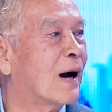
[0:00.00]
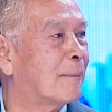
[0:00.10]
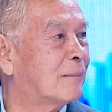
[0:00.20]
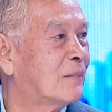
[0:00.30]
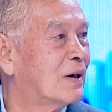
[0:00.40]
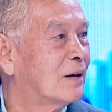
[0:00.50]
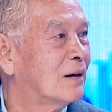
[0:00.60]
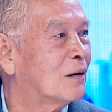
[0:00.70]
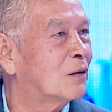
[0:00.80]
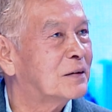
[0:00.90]
ครับ
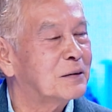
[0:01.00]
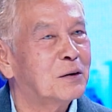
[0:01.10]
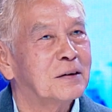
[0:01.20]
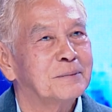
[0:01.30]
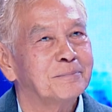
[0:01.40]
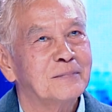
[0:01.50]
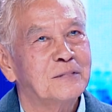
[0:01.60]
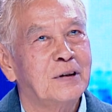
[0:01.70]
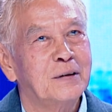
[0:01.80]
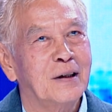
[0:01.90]
ก็ก็
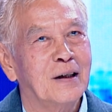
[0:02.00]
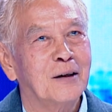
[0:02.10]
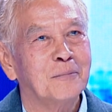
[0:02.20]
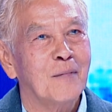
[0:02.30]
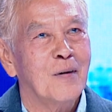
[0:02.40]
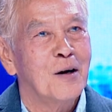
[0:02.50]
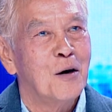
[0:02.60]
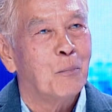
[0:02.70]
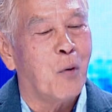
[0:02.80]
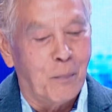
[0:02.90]
จริงๆ แล้ว
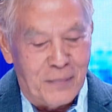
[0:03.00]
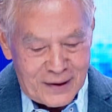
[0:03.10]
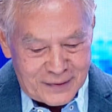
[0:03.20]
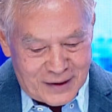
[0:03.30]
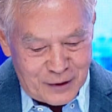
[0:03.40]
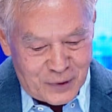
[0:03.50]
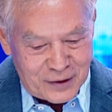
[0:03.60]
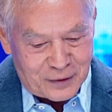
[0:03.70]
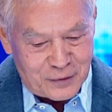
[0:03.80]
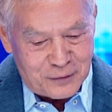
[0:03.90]
ผมไม่ได้คิดว่า
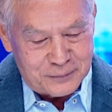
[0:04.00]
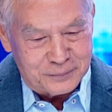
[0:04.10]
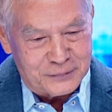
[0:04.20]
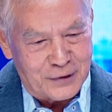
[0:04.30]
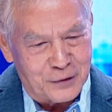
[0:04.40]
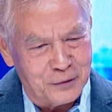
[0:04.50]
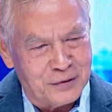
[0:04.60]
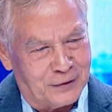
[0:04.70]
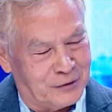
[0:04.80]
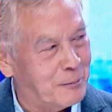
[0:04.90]
จะต้องจะต้อง
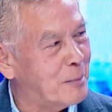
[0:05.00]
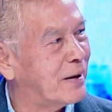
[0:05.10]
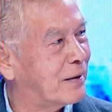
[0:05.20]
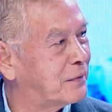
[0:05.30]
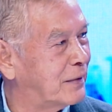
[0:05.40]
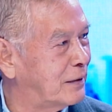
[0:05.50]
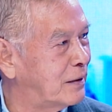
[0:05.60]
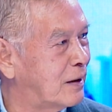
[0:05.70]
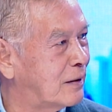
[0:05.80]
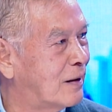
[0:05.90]
70แล้วไปเกษียณ
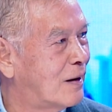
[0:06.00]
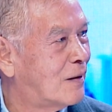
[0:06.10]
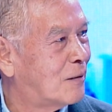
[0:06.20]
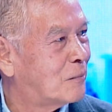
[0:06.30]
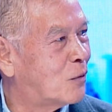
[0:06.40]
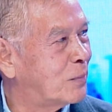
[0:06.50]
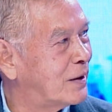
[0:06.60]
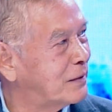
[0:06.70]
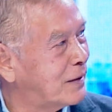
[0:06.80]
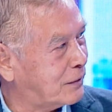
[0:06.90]
ที่นั่น ผมคิด
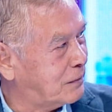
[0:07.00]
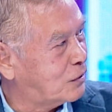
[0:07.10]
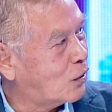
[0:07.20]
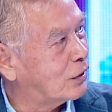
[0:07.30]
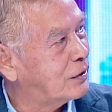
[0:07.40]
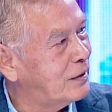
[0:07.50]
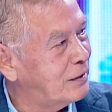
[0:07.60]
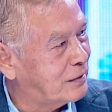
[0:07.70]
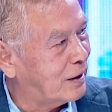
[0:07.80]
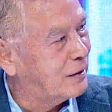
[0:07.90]
ตั้งแต่ก่อนที่จะ